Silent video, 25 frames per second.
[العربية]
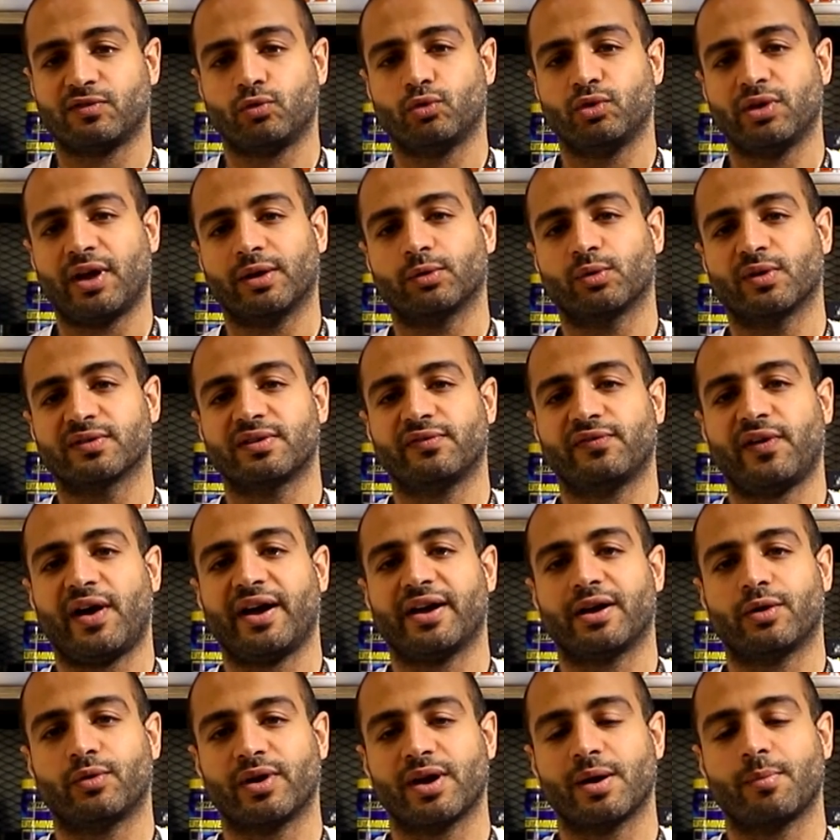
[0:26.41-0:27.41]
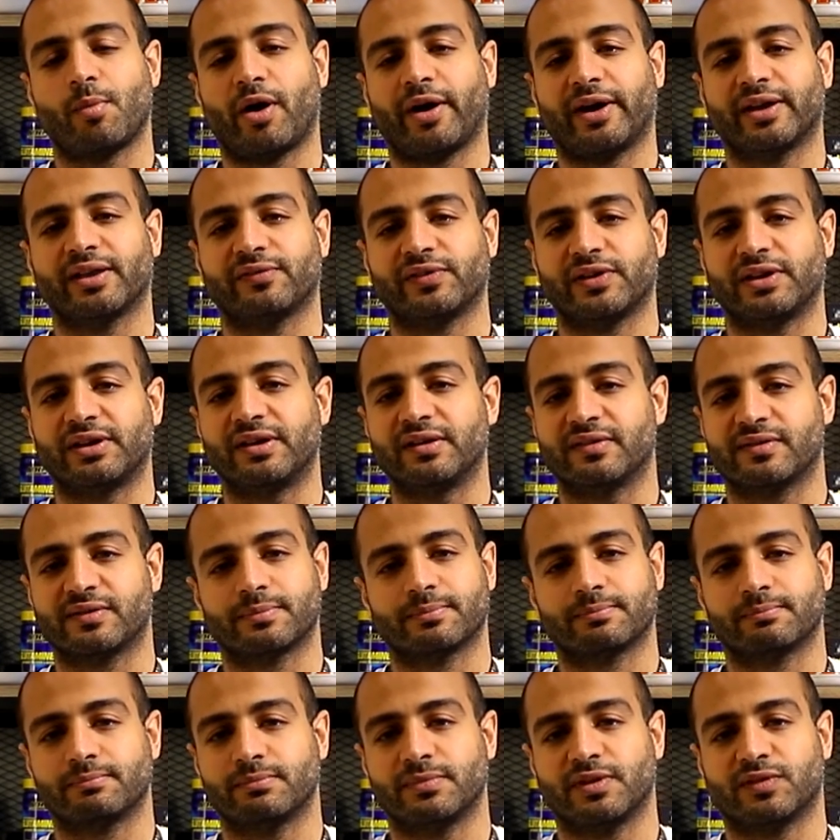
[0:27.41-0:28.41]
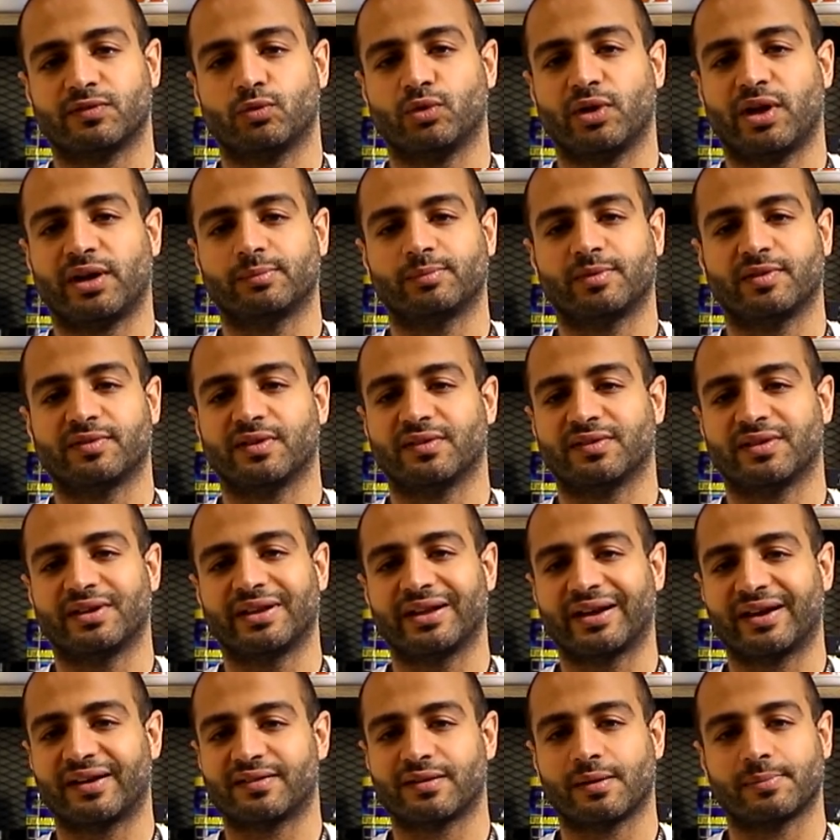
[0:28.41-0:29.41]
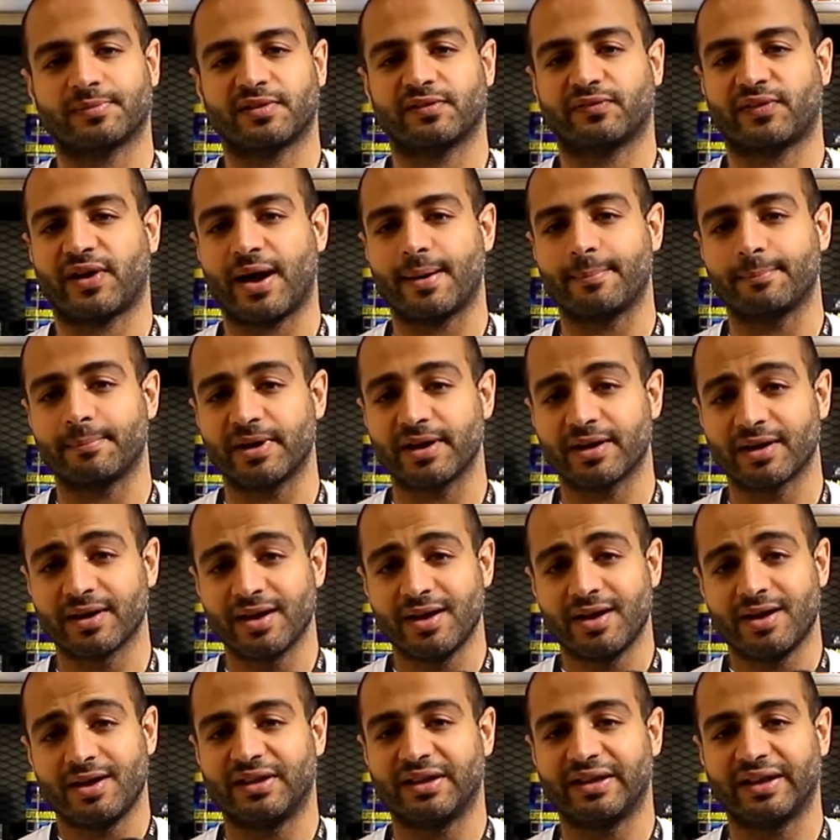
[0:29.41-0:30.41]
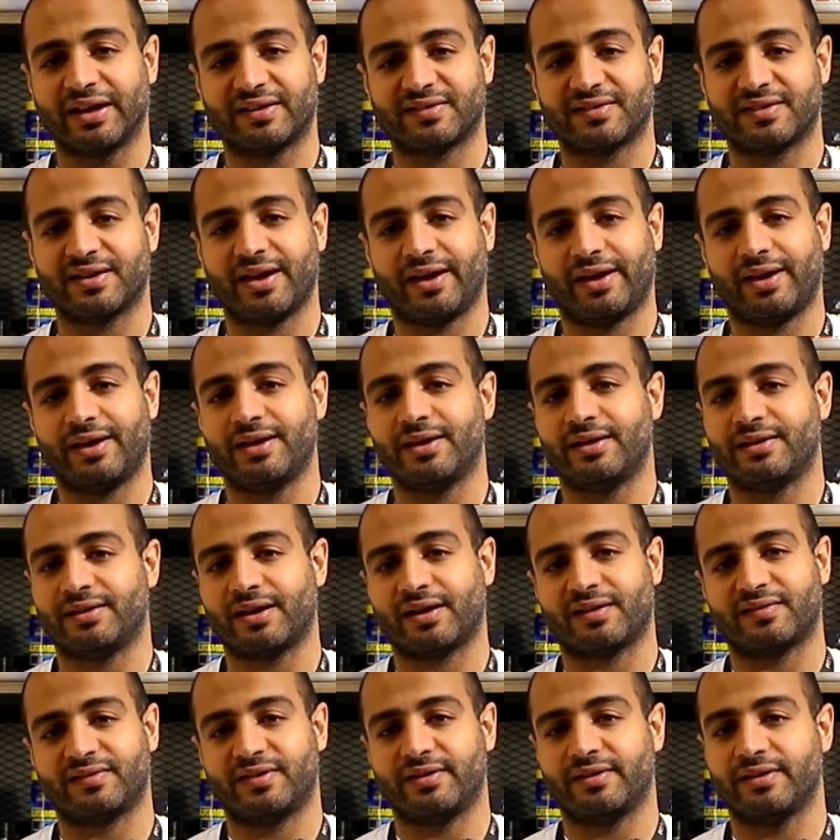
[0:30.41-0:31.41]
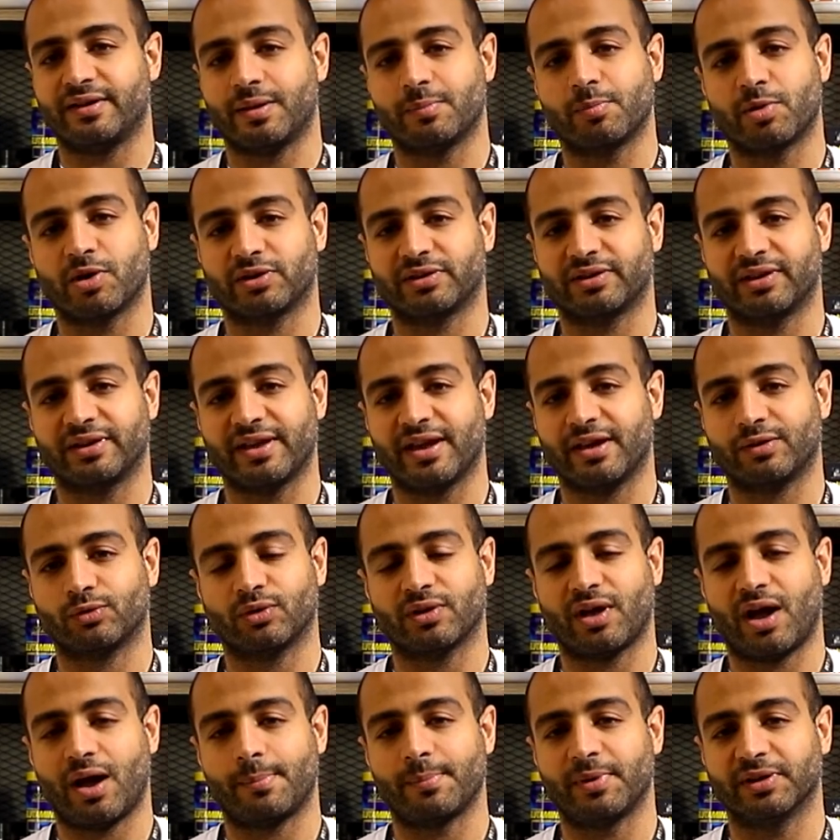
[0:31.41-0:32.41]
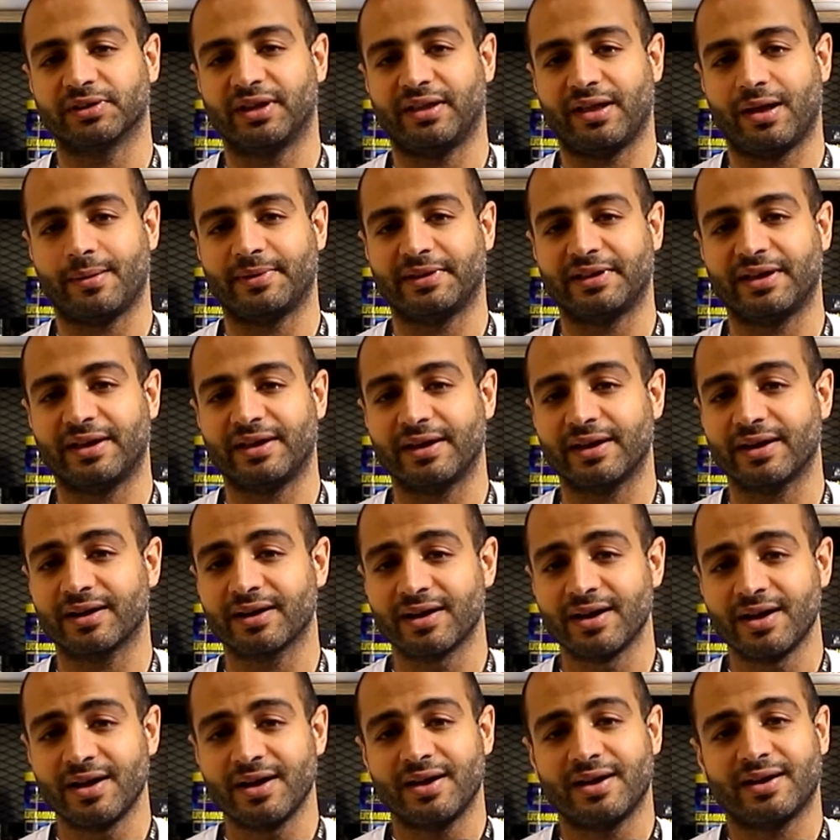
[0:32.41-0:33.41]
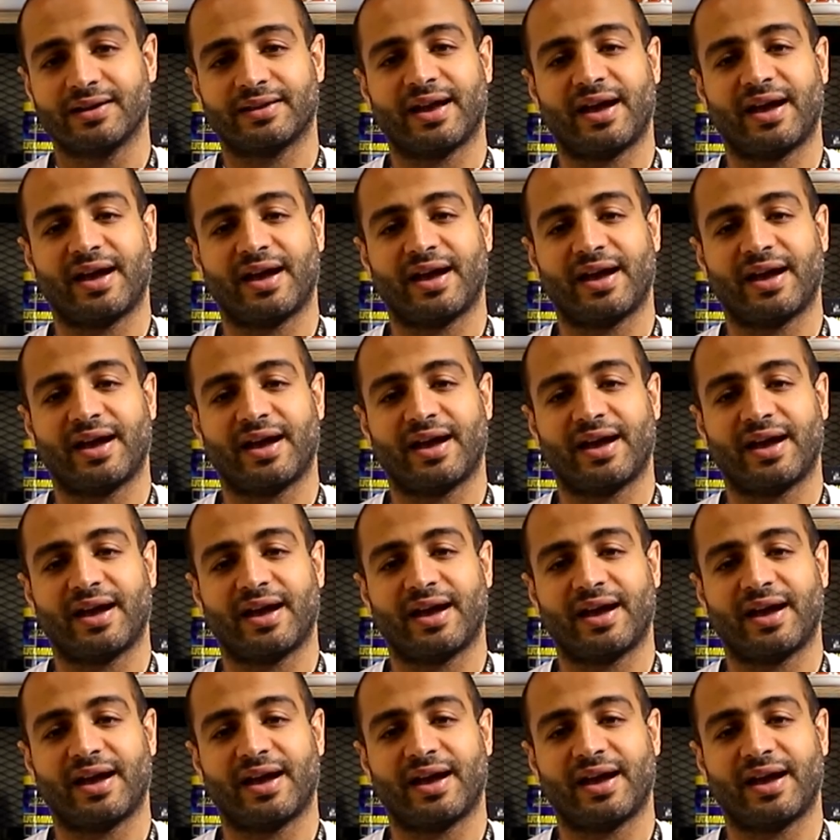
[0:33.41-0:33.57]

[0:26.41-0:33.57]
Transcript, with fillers: مسؤول عن وظيفه حيويه معينه في الجسم مسؤول عن امتصاص الغذاء بصفه عامه تمثيل الغذائي تكسير البروتينات والاحماض الامينيه